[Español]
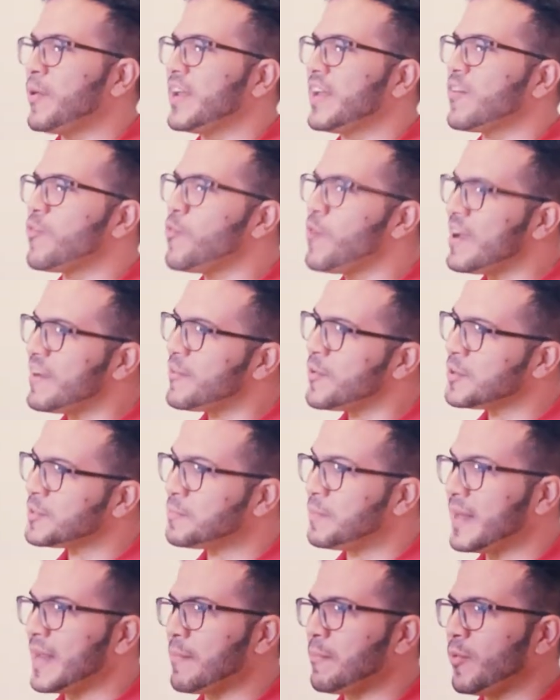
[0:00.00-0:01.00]
ponen huevos
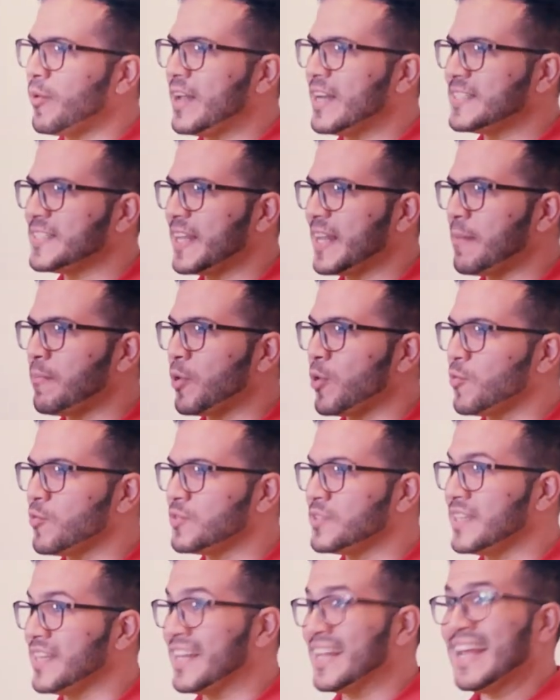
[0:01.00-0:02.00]
para poderse
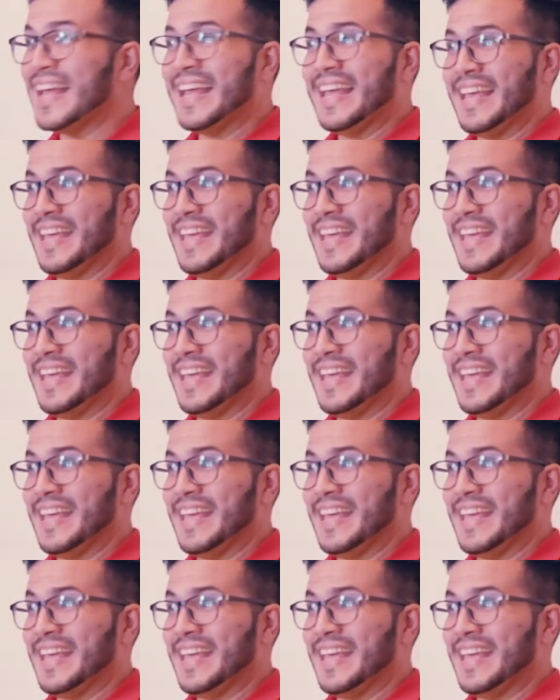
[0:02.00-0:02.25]
reproducir